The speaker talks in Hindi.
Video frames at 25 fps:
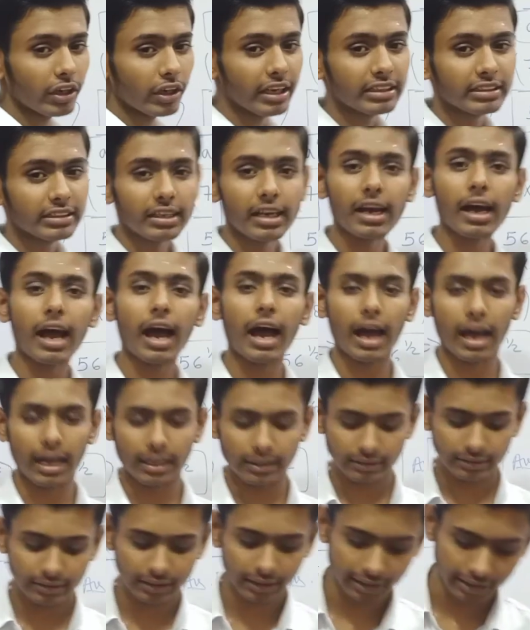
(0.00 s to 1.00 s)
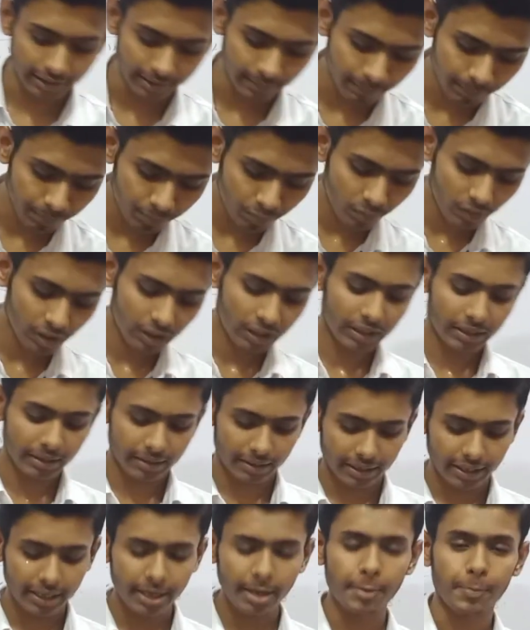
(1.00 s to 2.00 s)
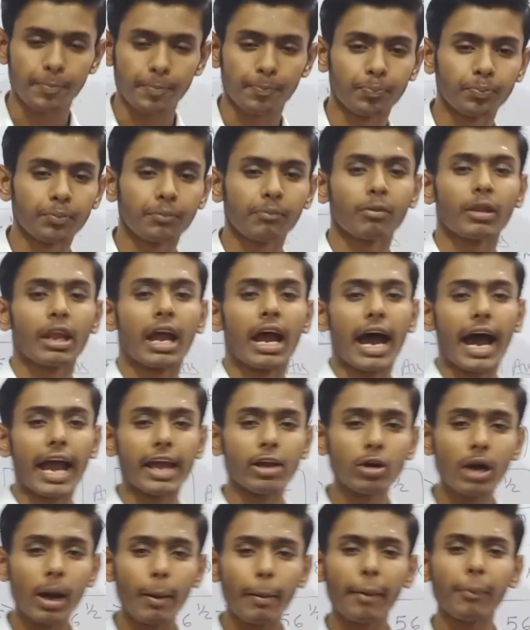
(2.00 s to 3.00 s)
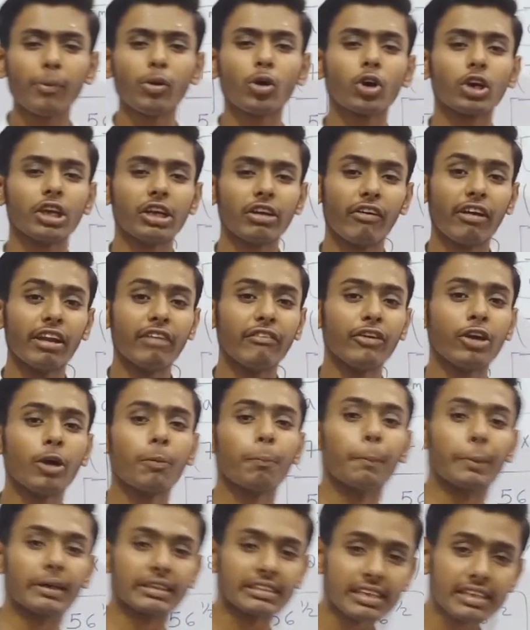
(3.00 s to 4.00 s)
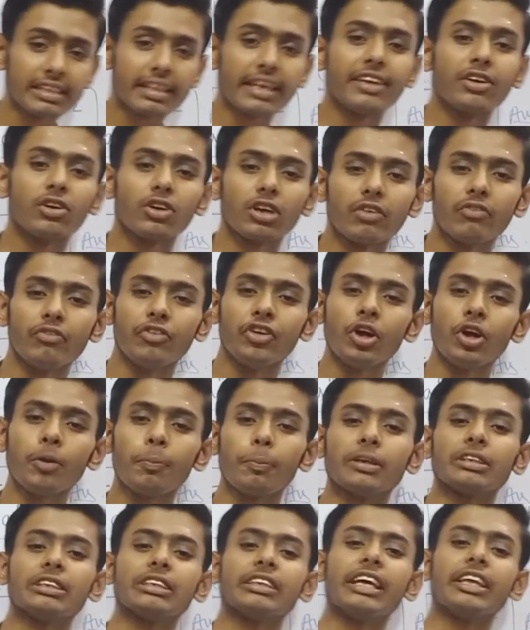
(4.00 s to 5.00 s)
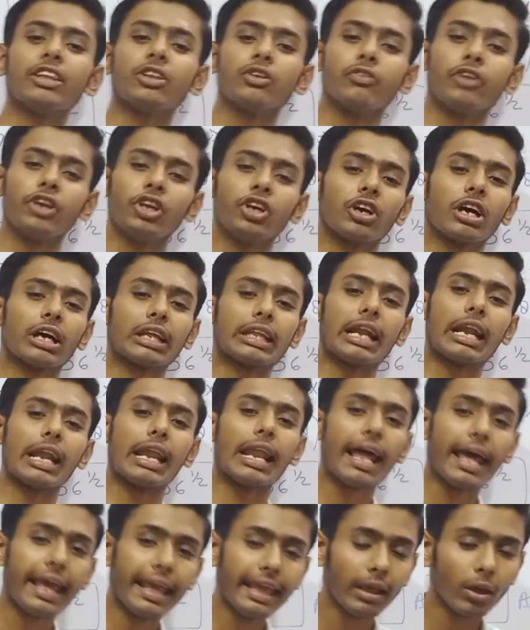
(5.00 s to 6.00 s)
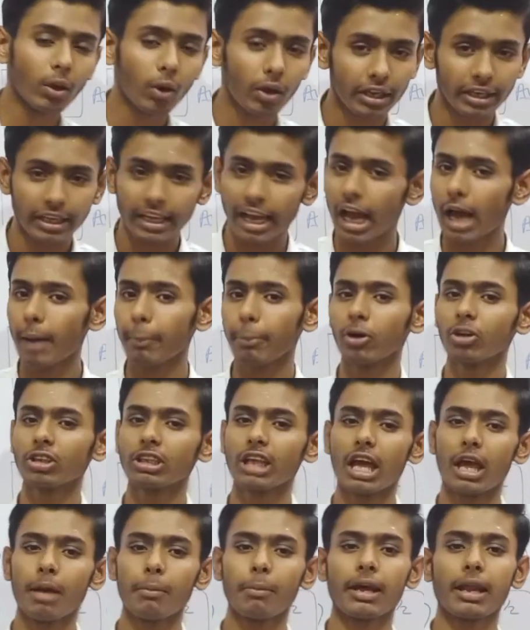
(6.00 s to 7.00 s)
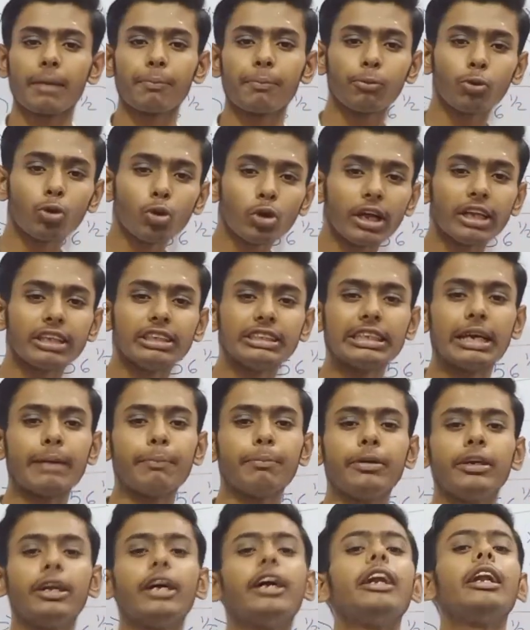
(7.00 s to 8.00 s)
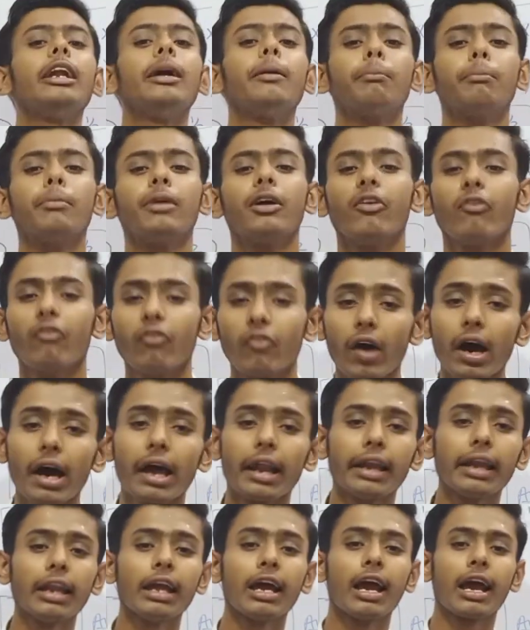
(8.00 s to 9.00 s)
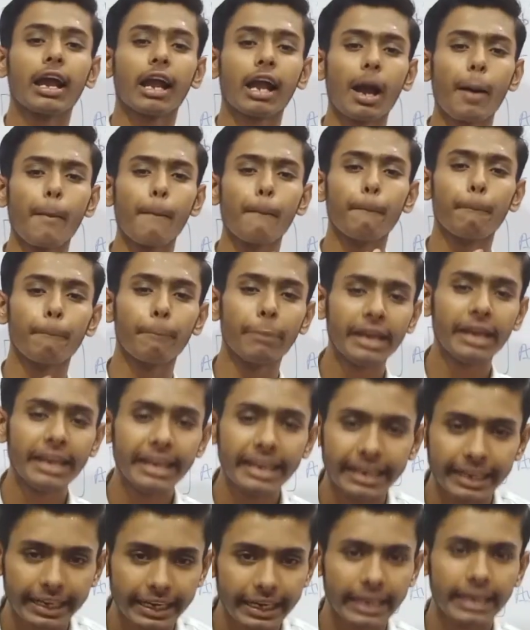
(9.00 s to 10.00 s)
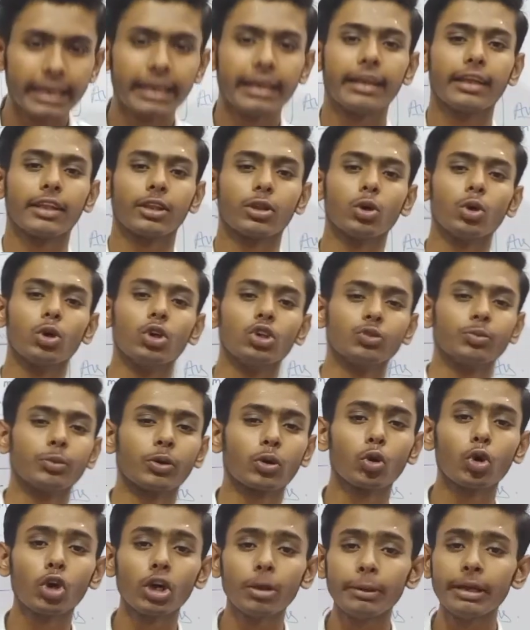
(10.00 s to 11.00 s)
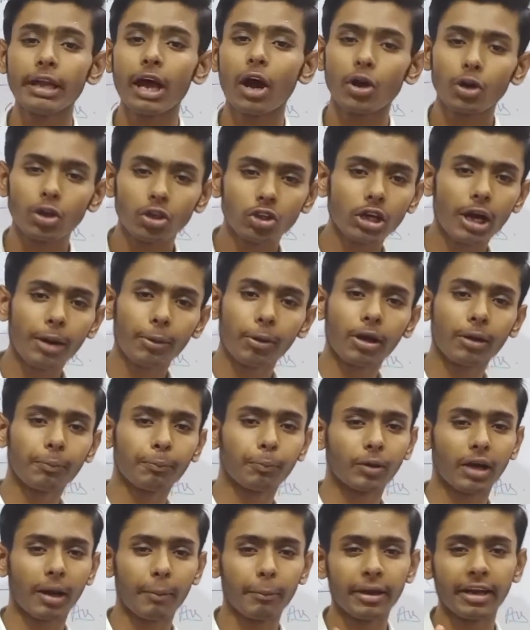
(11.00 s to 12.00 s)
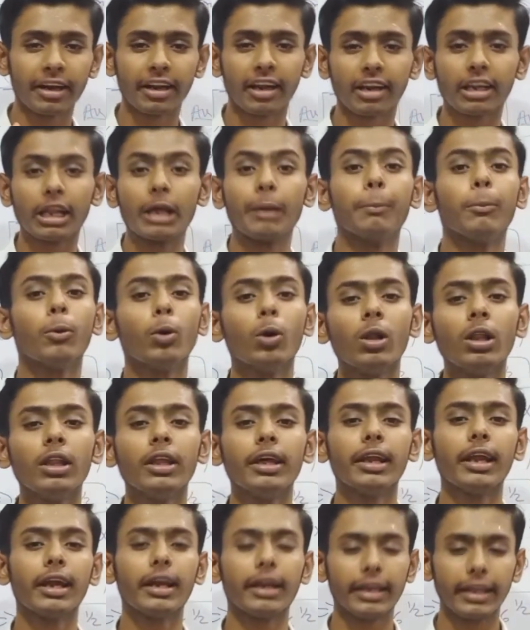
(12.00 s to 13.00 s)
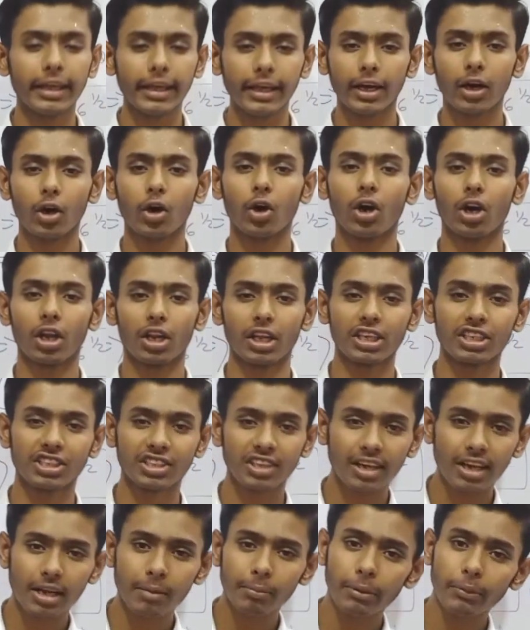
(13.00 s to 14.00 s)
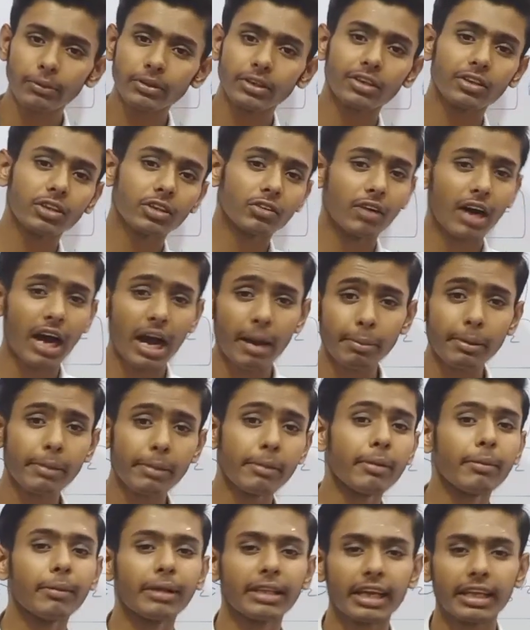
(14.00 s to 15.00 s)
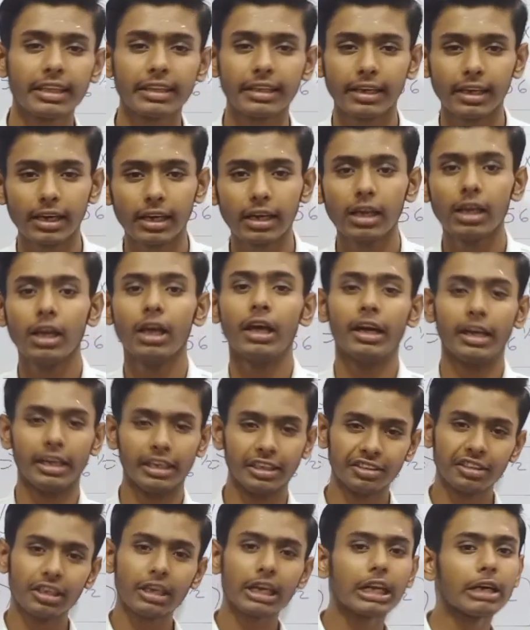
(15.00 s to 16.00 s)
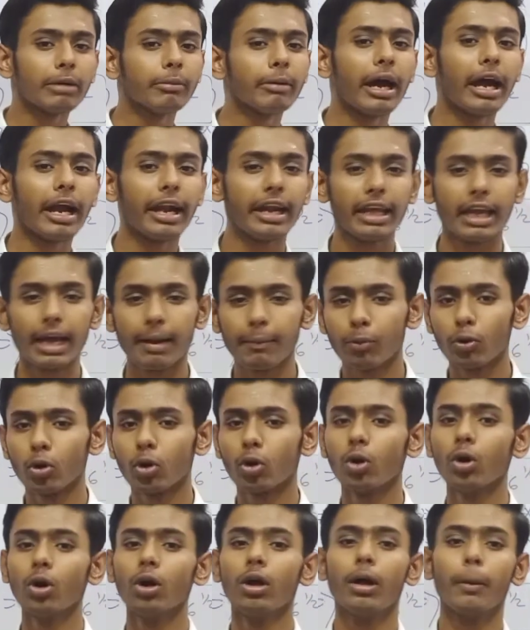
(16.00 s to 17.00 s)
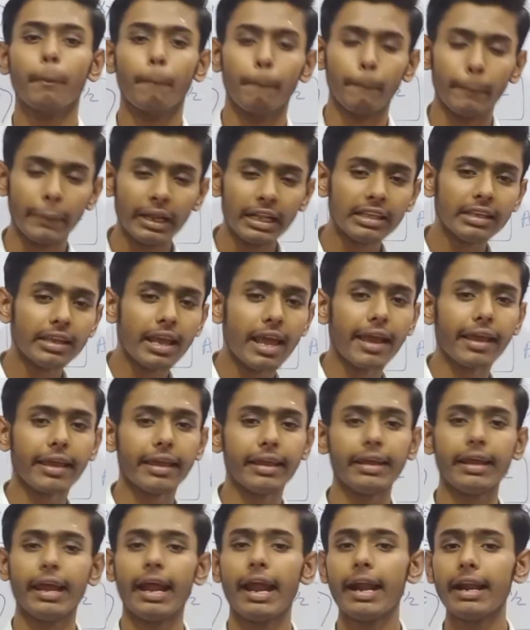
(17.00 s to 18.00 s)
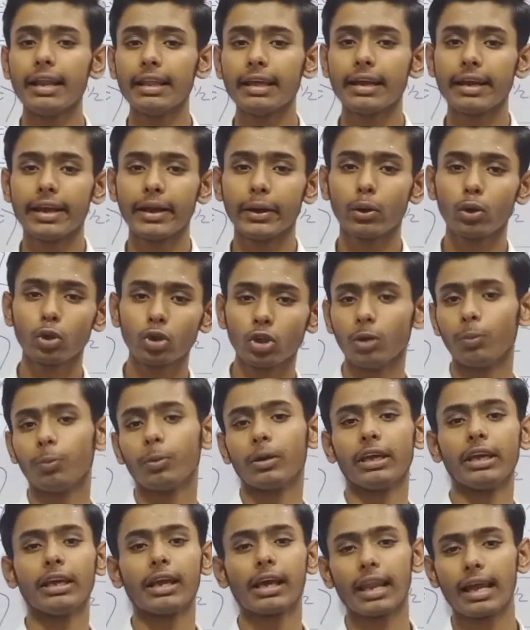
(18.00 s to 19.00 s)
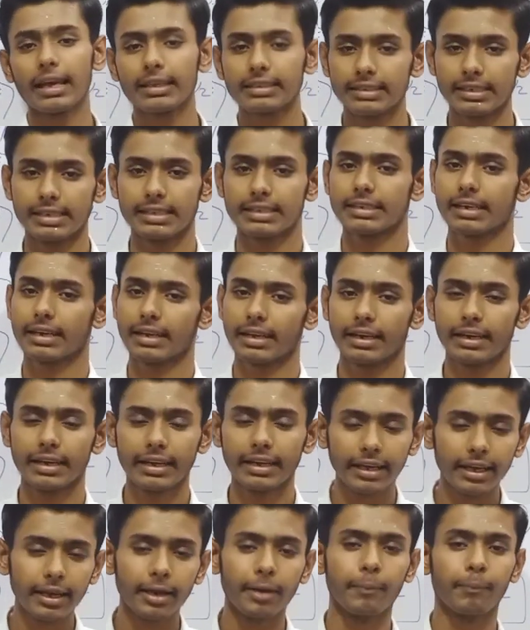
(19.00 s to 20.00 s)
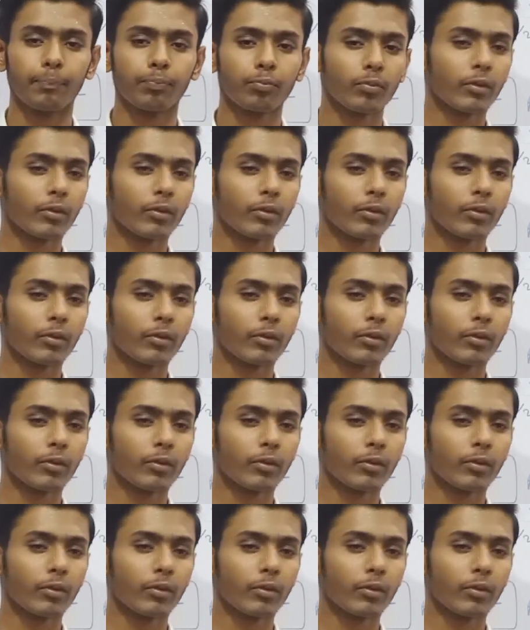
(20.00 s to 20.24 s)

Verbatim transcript: हो गया इसका आंसर ठीक है आई होप आप लोग को ये वाली वीडियो पसंद आई होगी वीडियो पसंद आई तो वीडियो कर देना लाइक और यहां पे होता है हमारा पूरा चैप्टर नंबर वन कंप्लीट तो इसमें कोई भी डाउट हो तो आप कमेंट करके बोल देना ठीक है और इंस्टाग्राम पे भी चाहो तो वहाँ पे भी बता देना इंस्टाग्राम आईडी आपको मिल जाएगी एट द रेट कुतुब की क्लासेस करके ठीक है